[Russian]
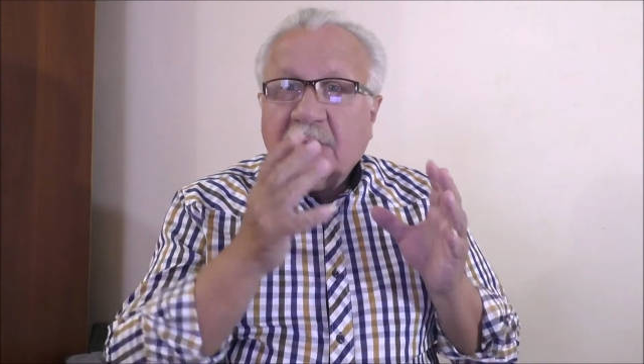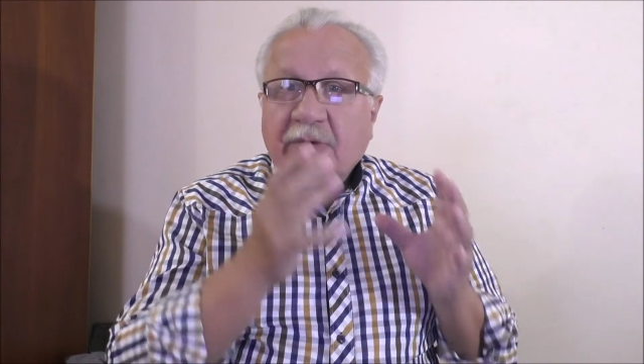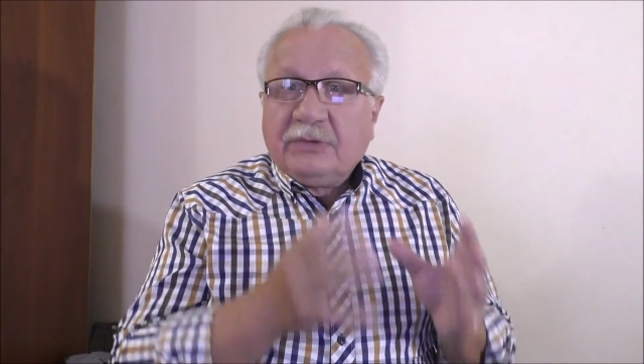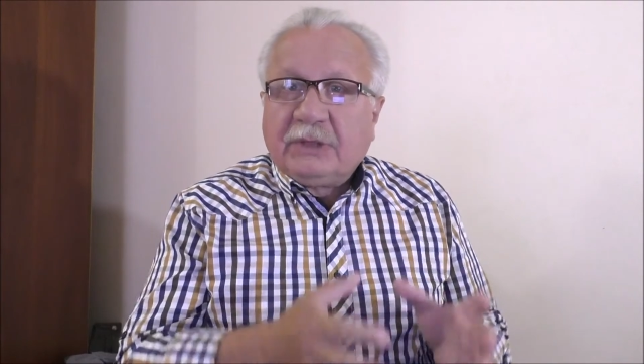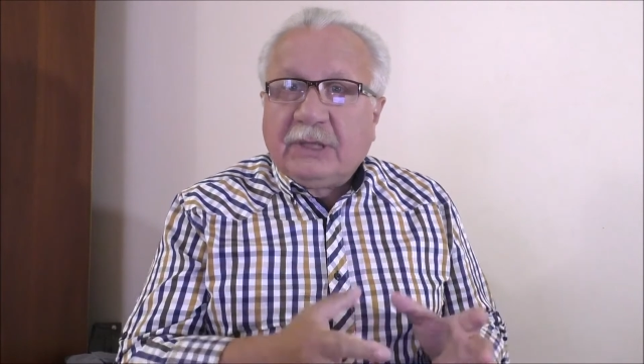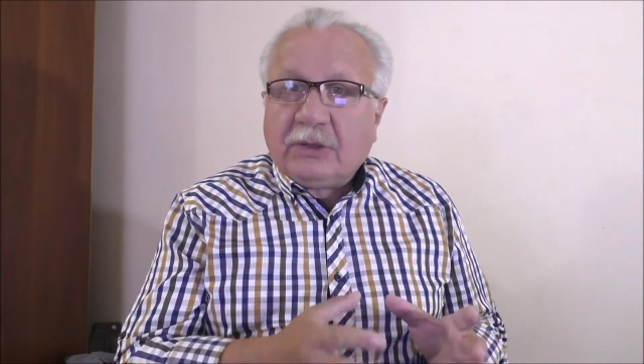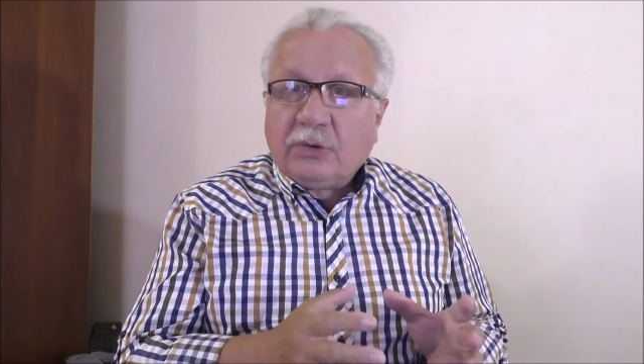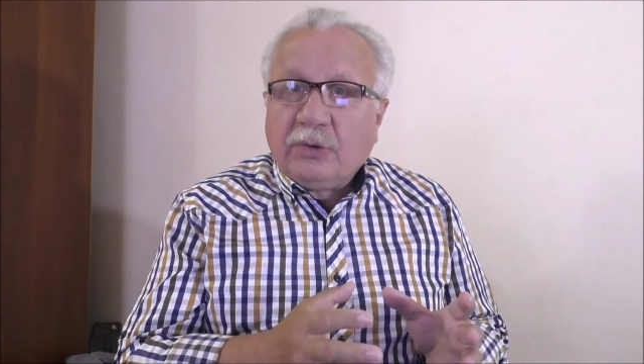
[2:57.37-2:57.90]

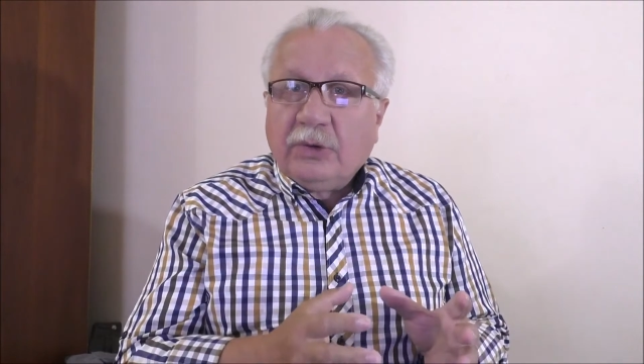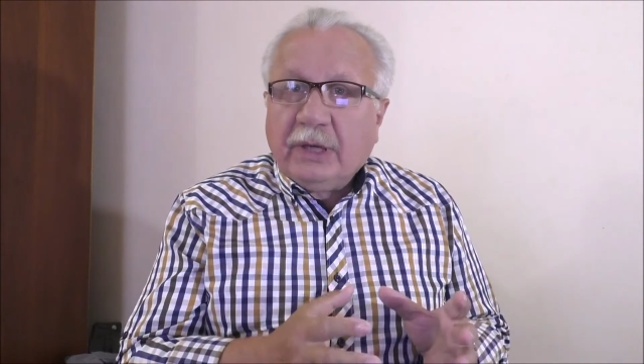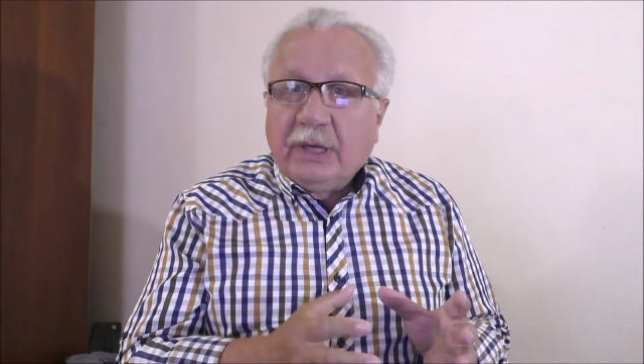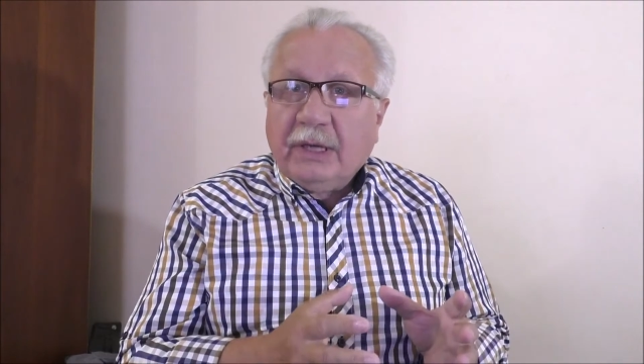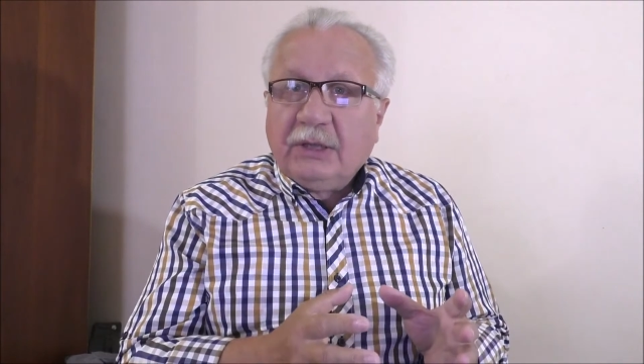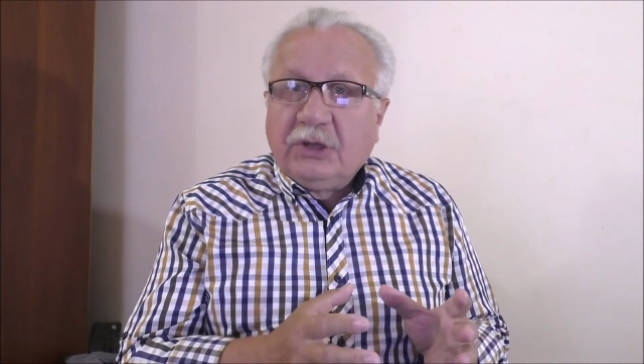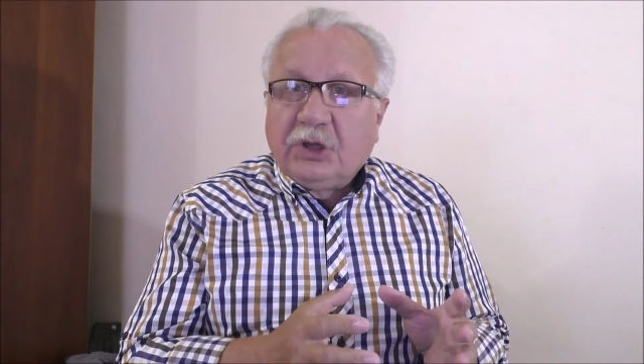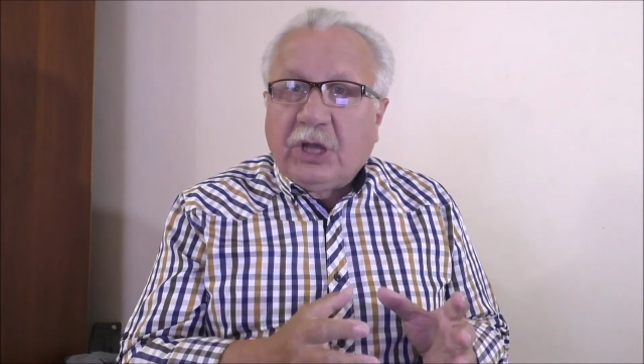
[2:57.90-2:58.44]
Второй
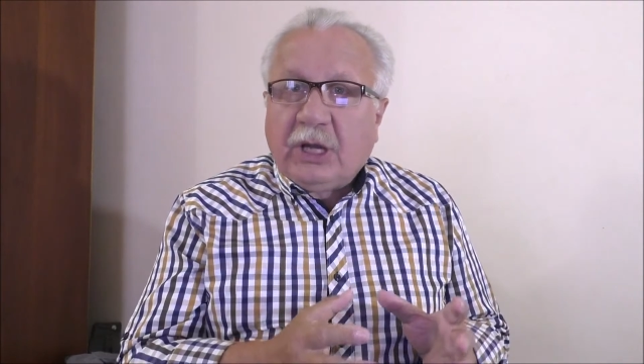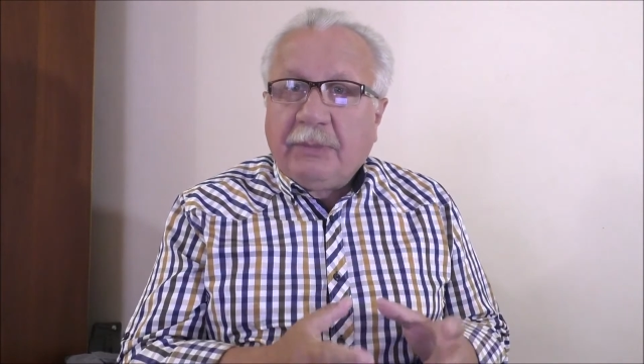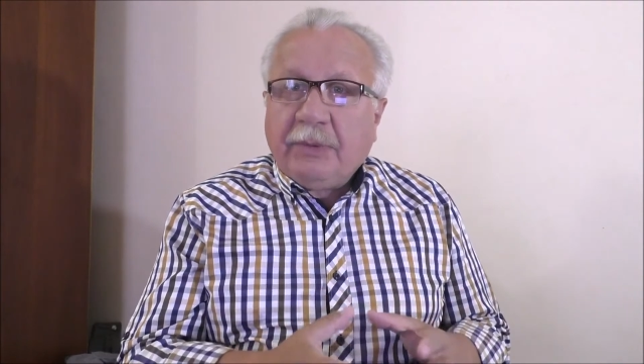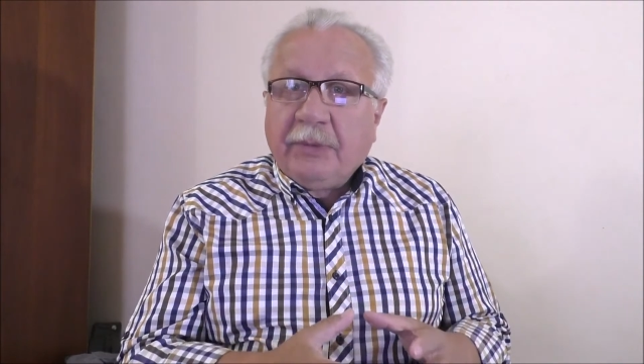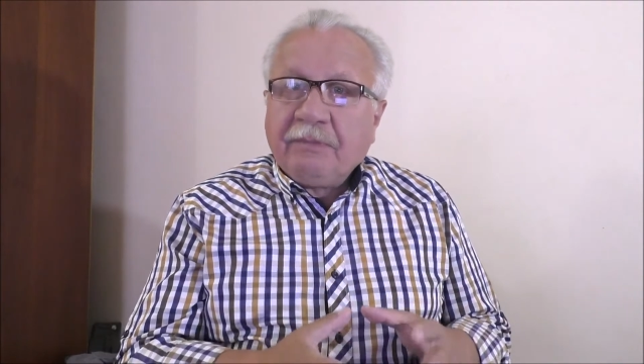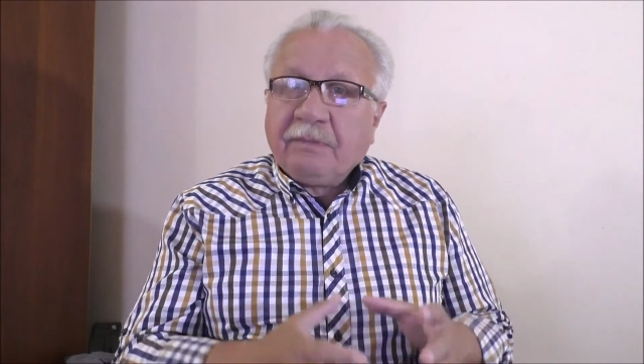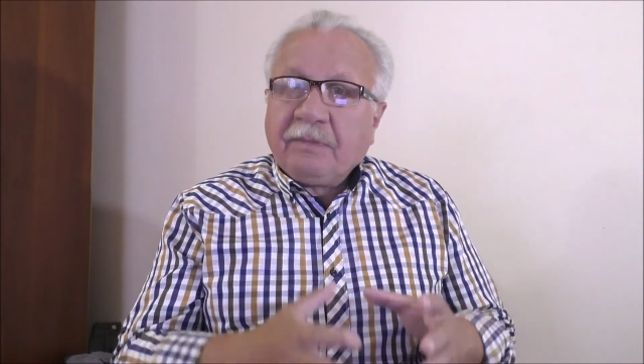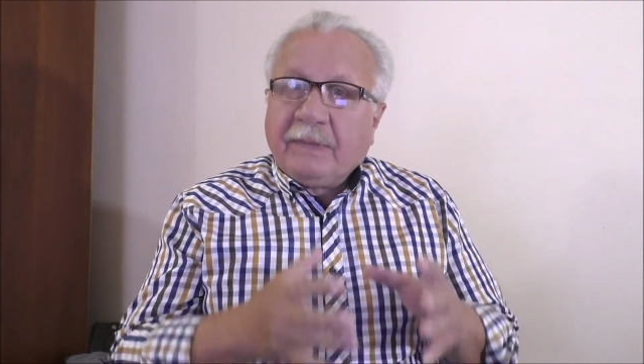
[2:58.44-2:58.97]
этап –
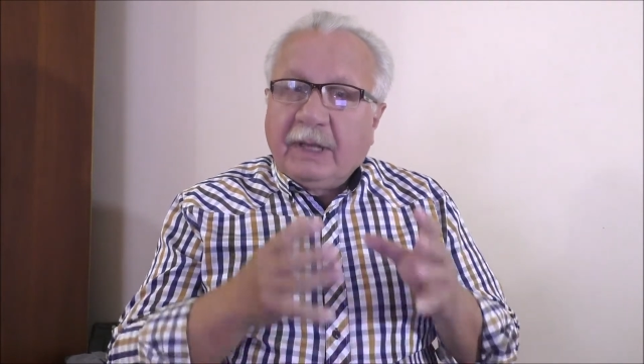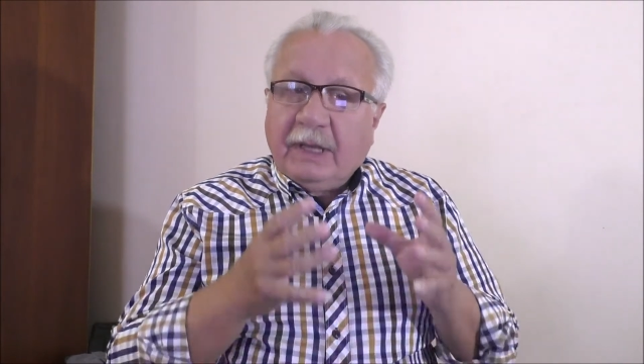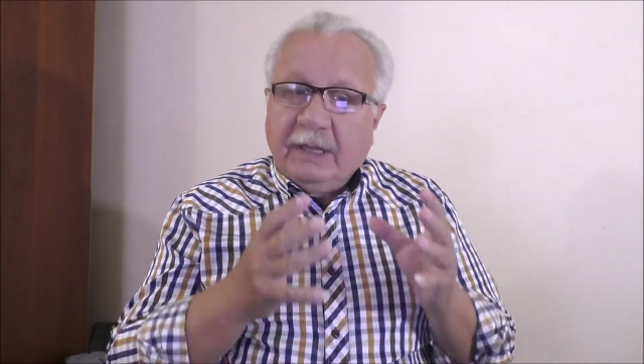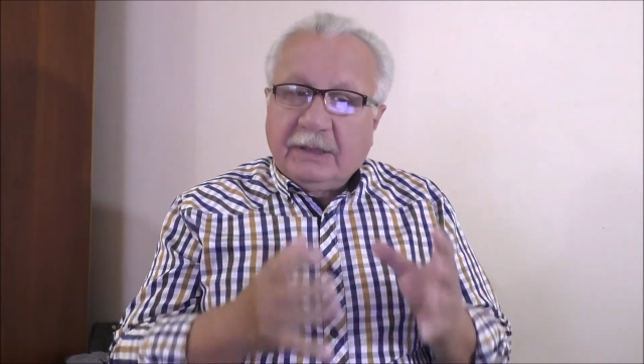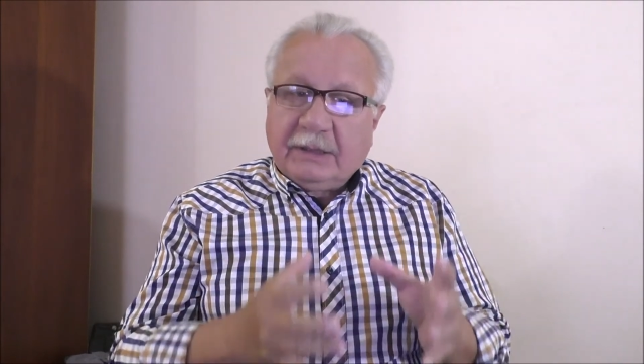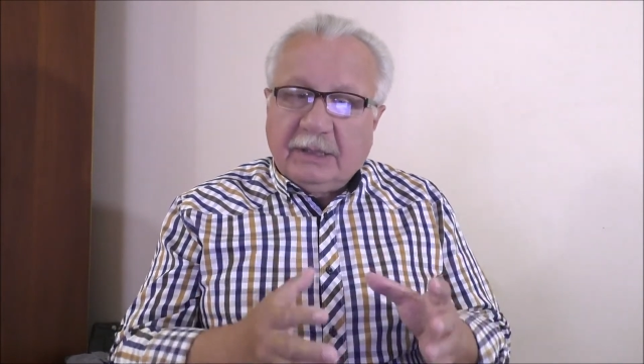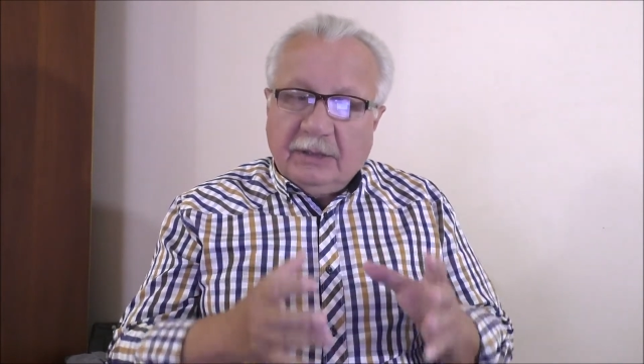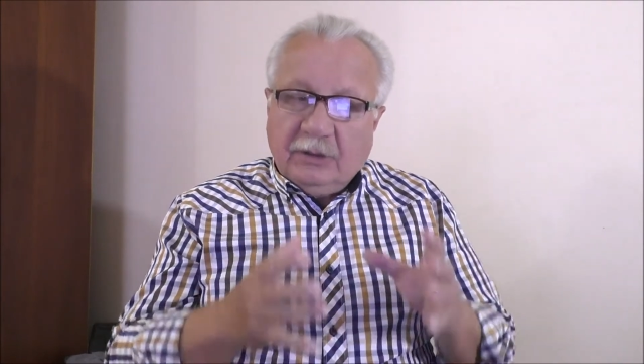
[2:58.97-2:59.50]

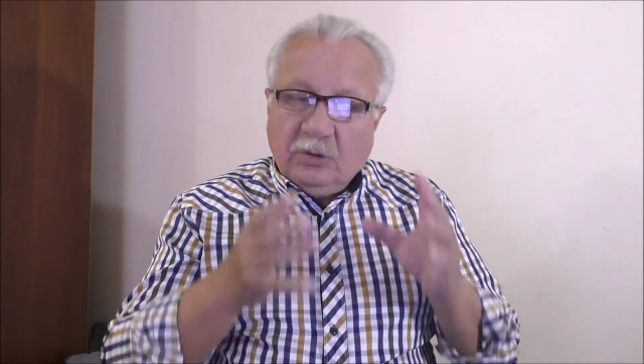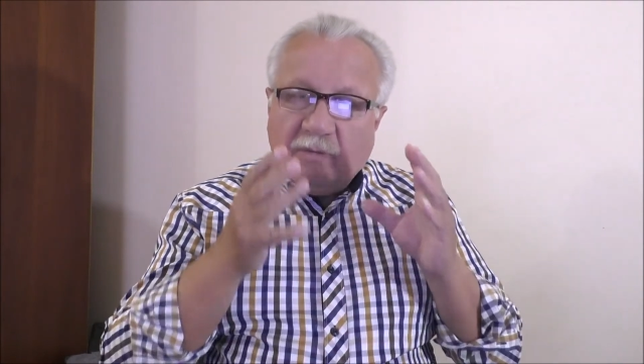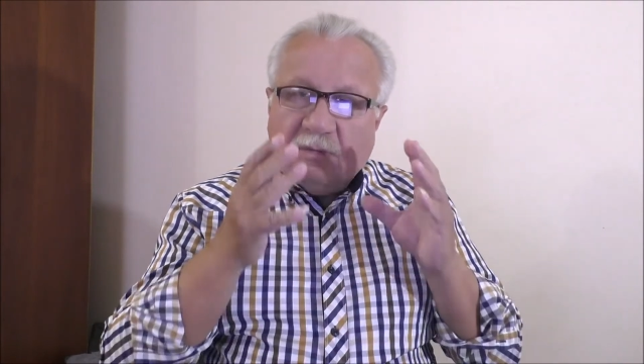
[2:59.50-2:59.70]
это